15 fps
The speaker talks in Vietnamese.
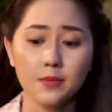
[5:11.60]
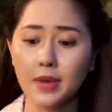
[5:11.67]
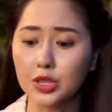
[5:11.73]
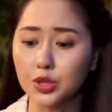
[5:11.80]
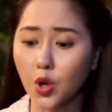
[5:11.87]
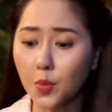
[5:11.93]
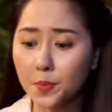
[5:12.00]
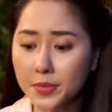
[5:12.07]
nhưng
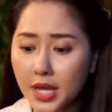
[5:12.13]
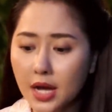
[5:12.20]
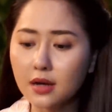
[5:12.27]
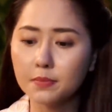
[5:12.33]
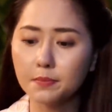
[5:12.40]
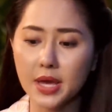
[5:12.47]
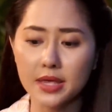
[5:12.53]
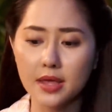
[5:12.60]
mà tốt
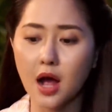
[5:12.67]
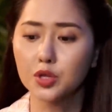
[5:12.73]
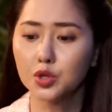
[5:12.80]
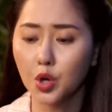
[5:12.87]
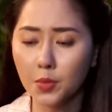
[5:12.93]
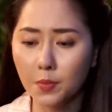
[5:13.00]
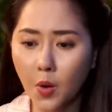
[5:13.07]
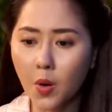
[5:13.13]
nhất bây giờ
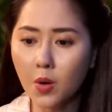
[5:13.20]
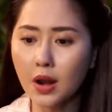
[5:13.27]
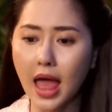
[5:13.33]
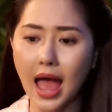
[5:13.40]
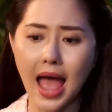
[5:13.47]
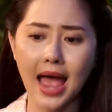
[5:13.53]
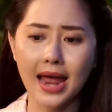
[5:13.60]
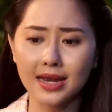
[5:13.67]
tôi muốn
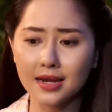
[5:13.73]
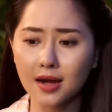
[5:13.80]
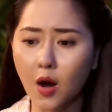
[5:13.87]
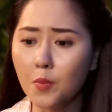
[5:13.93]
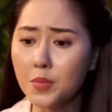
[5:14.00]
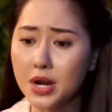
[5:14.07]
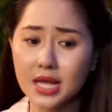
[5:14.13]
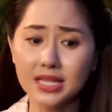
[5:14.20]
là anh
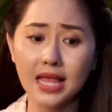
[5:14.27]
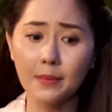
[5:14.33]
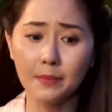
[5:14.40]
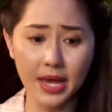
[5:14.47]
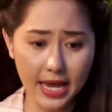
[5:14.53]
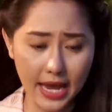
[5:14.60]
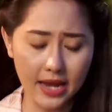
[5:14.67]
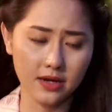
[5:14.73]
không được đến
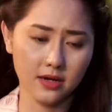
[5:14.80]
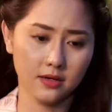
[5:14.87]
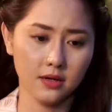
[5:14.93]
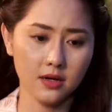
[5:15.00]
thăm bé Ken